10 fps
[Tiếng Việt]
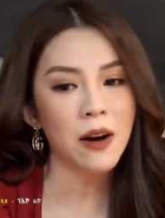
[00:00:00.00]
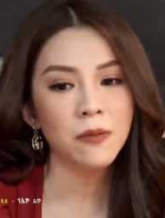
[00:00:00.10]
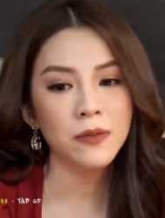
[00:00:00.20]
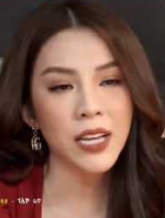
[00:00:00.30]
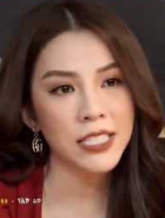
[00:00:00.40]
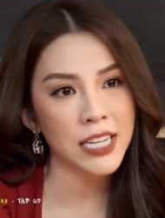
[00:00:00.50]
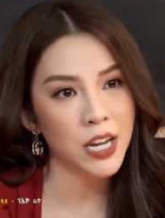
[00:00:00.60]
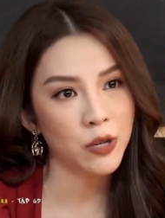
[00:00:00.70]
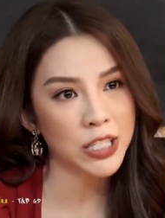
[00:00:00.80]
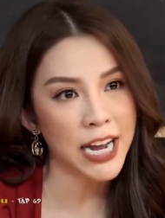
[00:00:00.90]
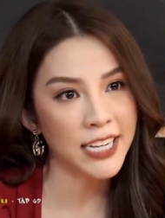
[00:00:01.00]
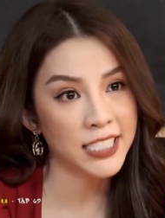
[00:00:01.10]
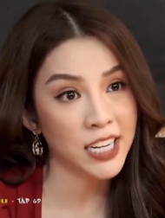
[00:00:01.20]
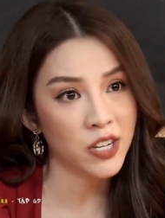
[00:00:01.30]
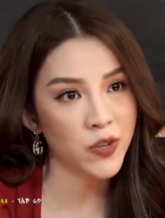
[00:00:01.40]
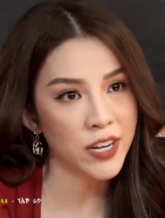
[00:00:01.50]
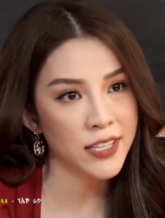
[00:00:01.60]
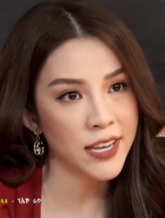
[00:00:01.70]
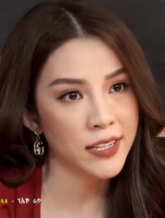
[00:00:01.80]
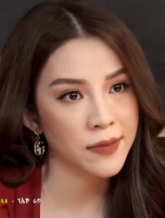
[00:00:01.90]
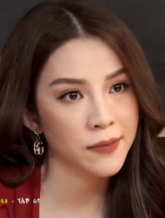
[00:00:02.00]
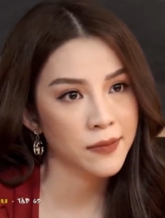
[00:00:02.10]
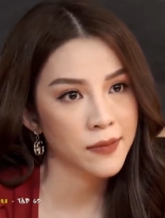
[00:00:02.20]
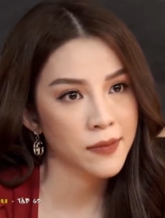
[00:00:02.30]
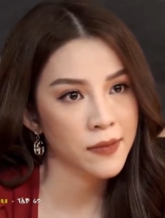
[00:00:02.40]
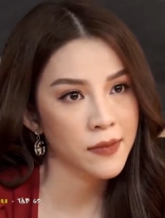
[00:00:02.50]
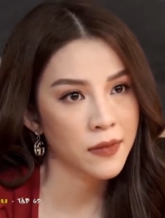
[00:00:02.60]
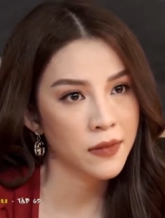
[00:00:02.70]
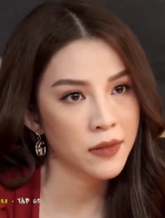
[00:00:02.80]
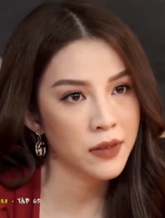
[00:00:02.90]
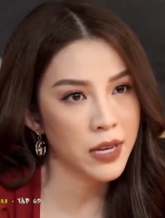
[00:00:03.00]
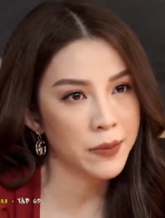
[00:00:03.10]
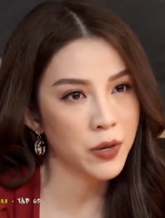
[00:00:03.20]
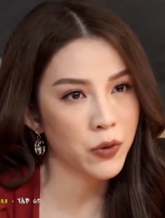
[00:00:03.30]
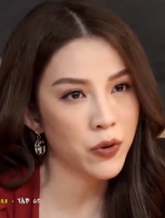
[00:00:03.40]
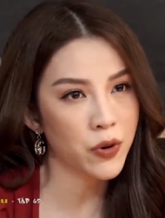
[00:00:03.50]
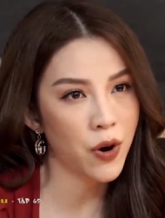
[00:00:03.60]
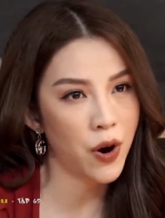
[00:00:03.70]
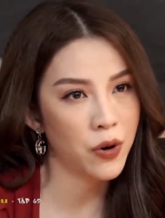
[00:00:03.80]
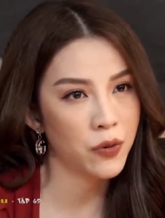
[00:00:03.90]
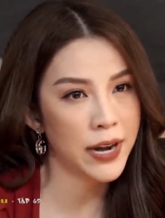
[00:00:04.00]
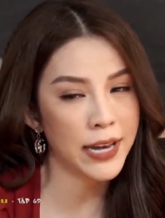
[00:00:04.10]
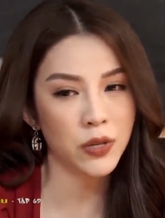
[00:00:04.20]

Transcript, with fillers: Công ty sẽ điều tra lịch trình của nhân viên Nhiệm vụ của cô là